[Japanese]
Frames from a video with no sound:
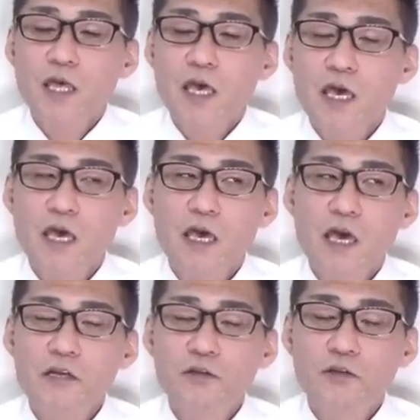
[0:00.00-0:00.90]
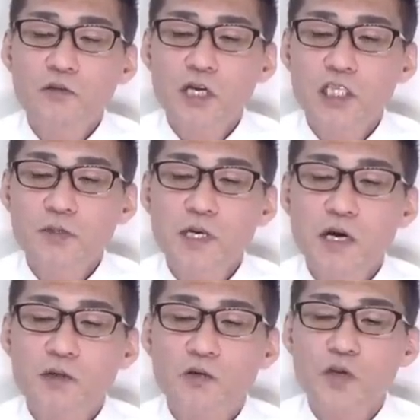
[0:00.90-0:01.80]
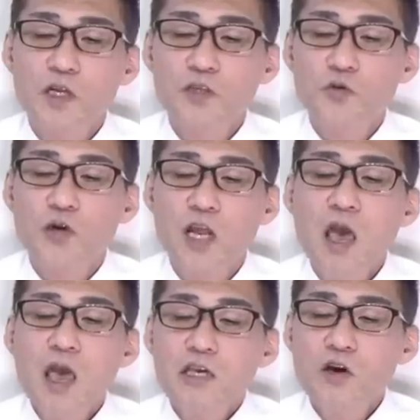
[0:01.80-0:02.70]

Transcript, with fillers: えー、N と立花はどうなんでしょうかね。